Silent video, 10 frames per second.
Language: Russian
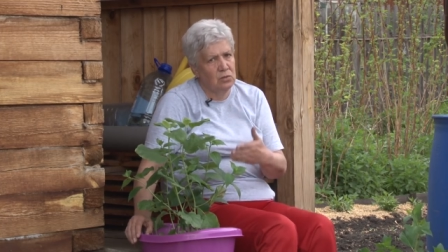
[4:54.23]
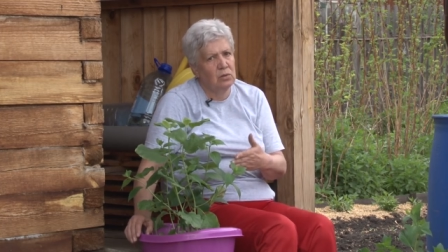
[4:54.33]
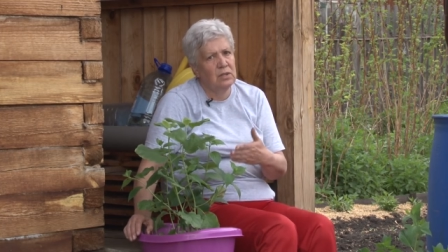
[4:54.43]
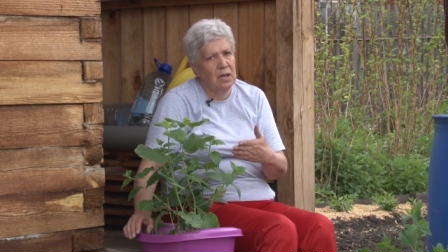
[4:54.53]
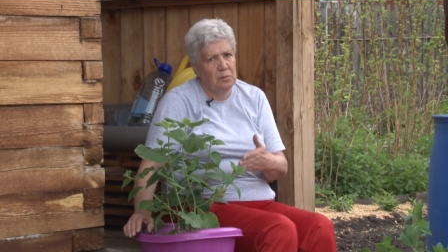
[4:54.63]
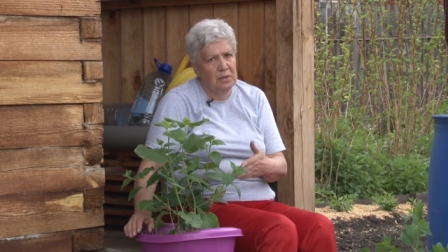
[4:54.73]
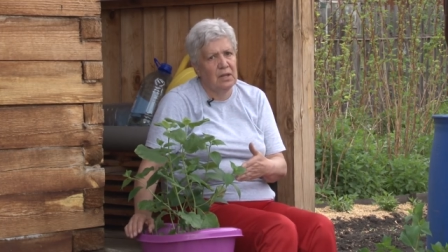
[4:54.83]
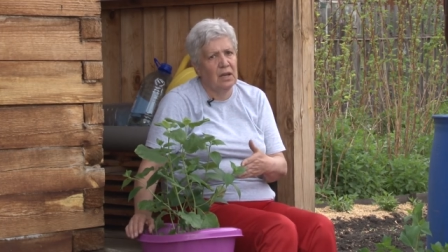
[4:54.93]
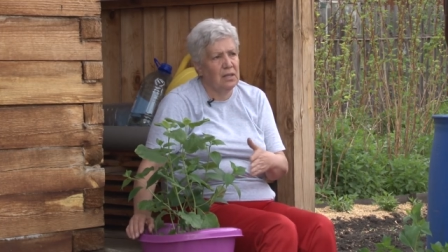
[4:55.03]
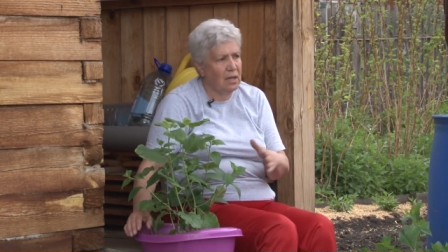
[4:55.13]
зона
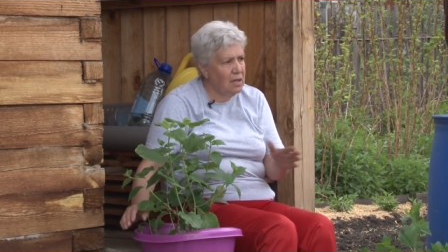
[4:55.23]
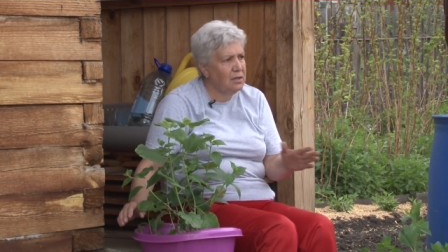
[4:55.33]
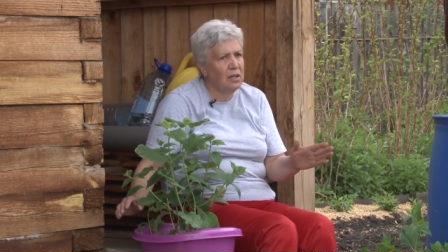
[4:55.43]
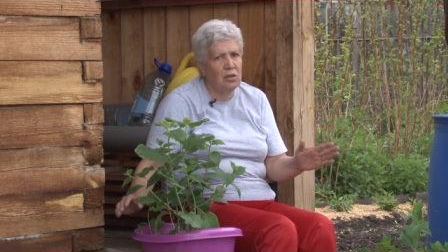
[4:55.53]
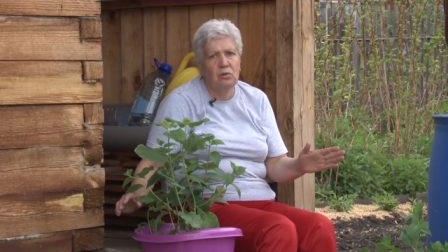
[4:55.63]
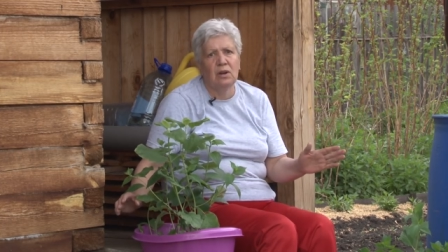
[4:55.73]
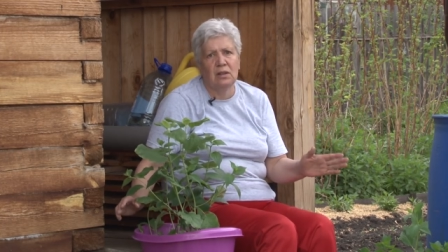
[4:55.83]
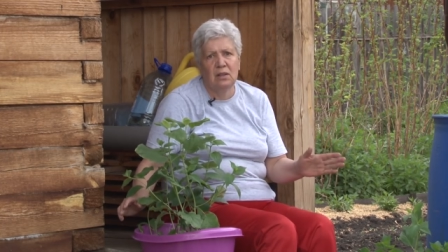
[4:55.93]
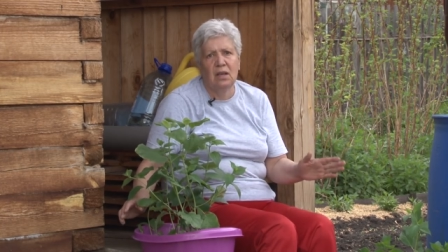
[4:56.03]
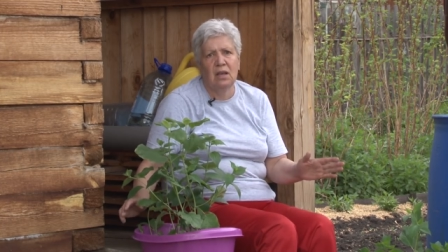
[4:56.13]
обитания, это ее
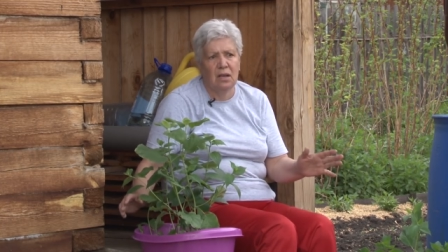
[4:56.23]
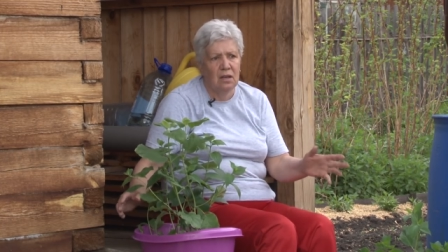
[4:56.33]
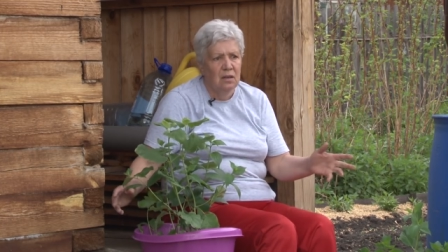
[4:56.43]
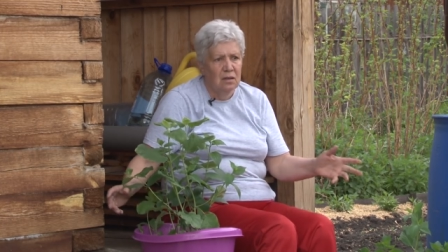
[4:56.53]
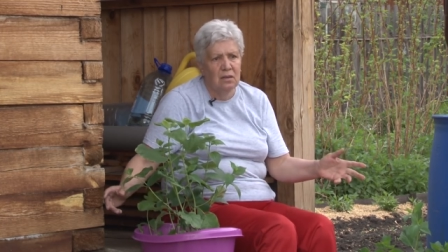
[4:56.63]
родная,